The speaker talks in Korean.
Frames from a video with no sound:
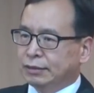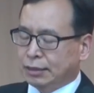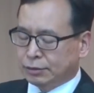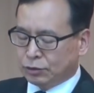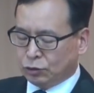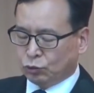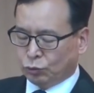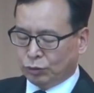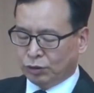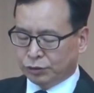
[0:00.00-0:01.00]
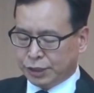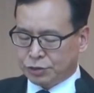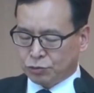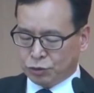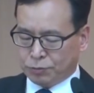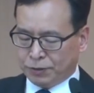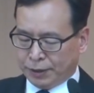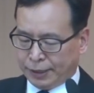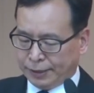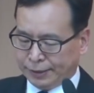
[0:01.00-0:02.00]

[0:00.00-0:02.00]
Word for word: 나는 그 돈을 어디에 쓰고 싶은가?